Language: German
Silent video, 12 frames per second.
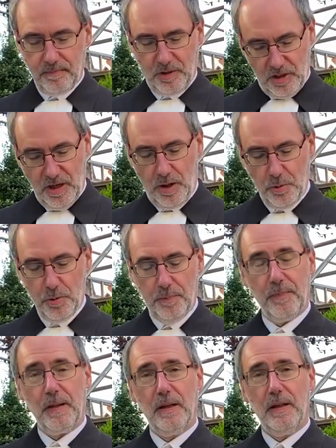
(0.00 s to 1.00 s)
Genau,
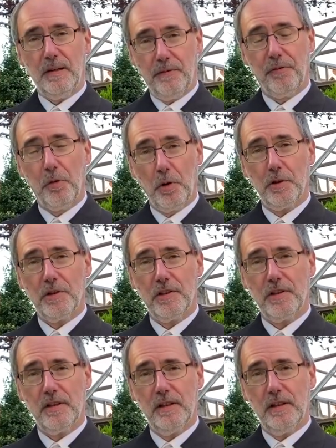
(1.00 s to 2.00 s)
die
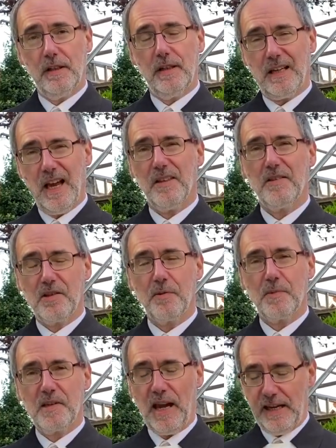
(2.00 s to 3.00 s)
Furcht kann
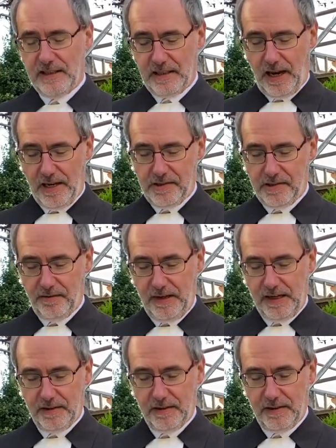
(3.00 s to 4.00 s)
zum Zeitgeist
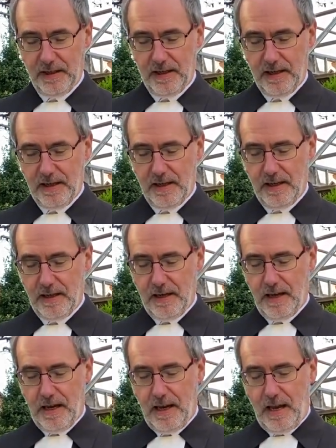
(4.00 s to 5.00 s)
werden.
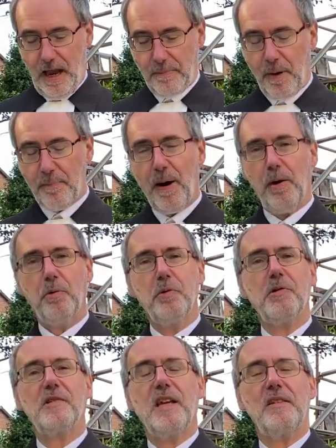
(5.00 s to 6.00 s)
Aber
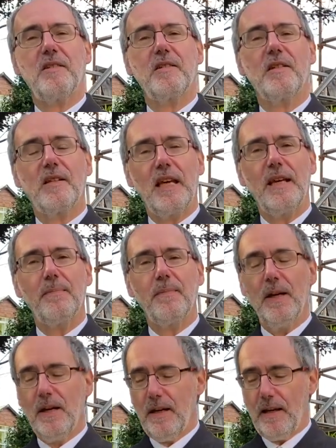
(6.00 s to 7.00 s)
Paulus setzt dem
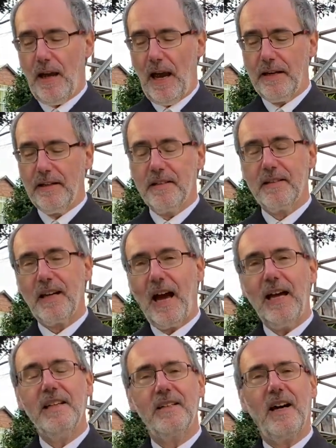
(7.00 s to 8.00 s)
einen
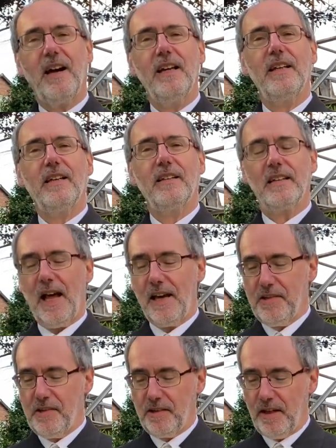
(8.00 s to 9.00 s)
dreiteiligen
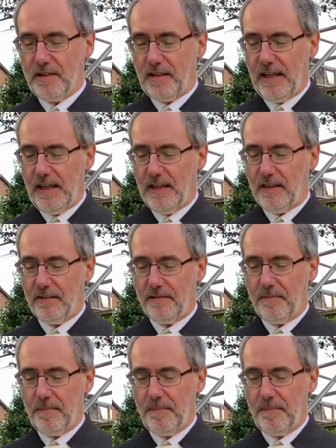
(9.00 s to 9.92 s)
Geist entgegen